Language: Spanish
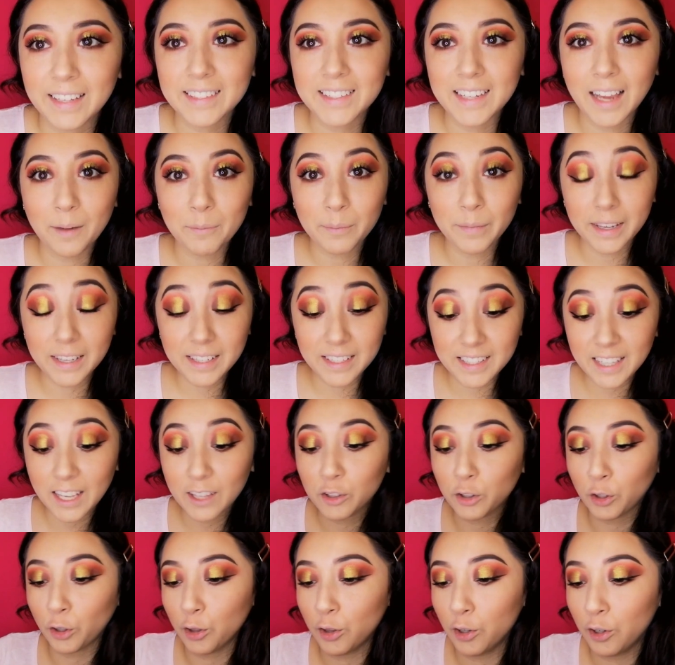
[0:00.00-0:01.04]
Ya me hice
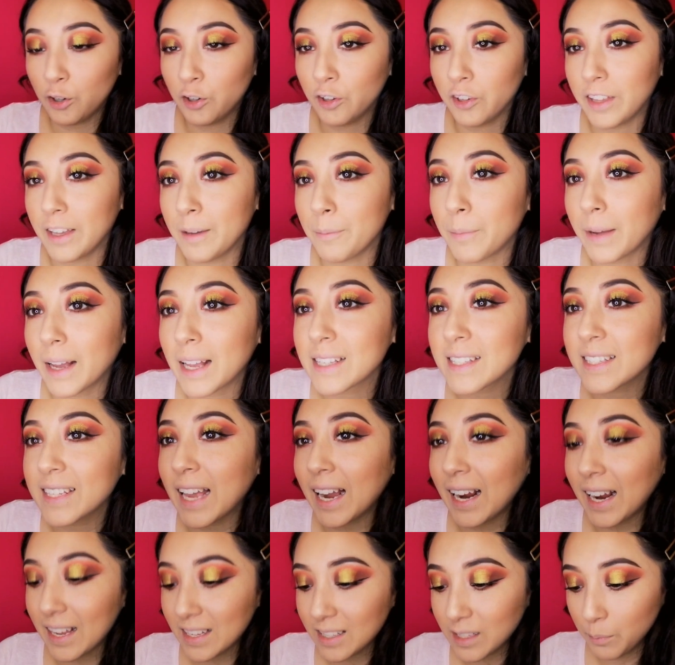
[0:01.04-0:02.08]
todo lo demás,
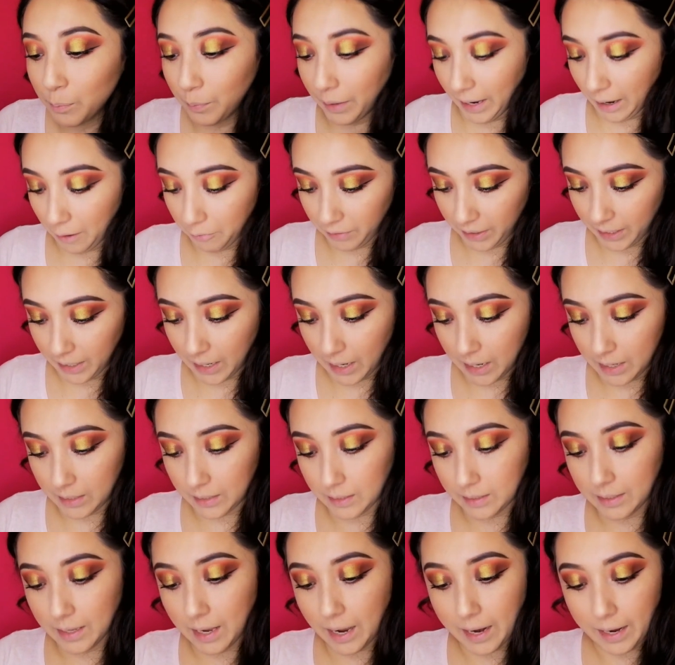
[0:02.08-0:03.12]
ya casi para
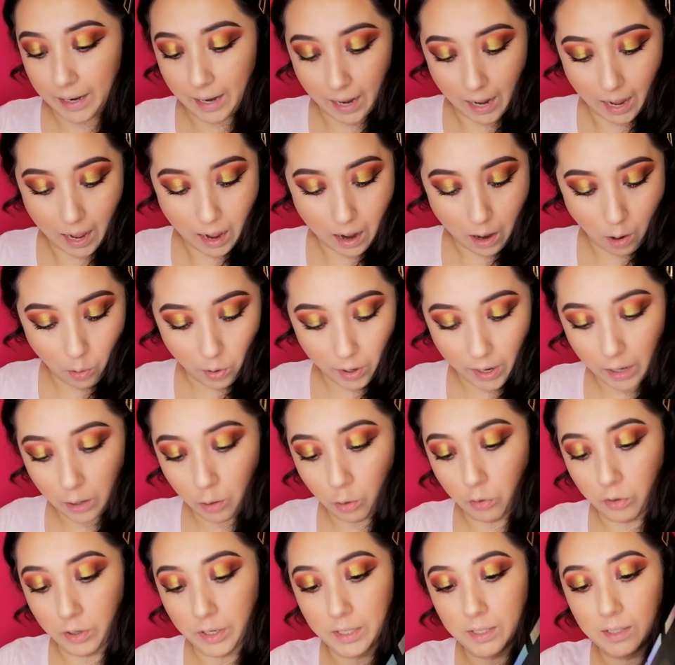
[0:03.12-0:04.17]
finalizar ahora
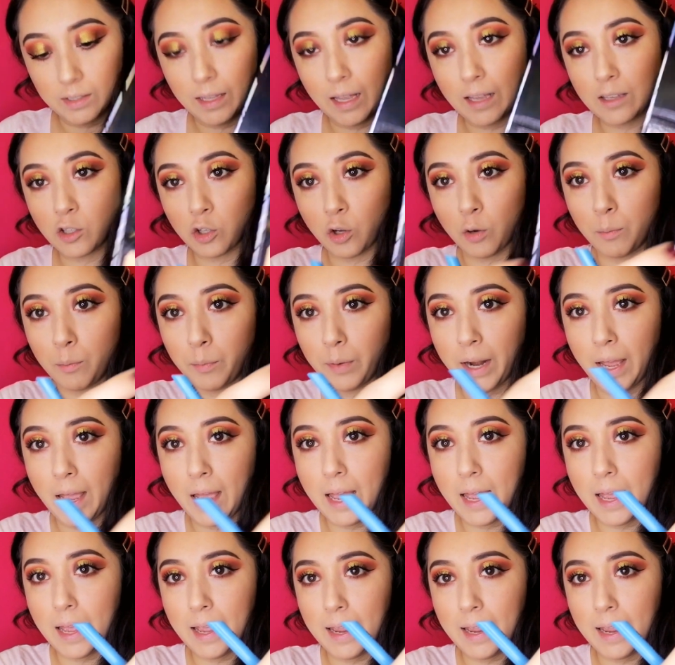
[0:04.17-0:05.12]
con esta sombra,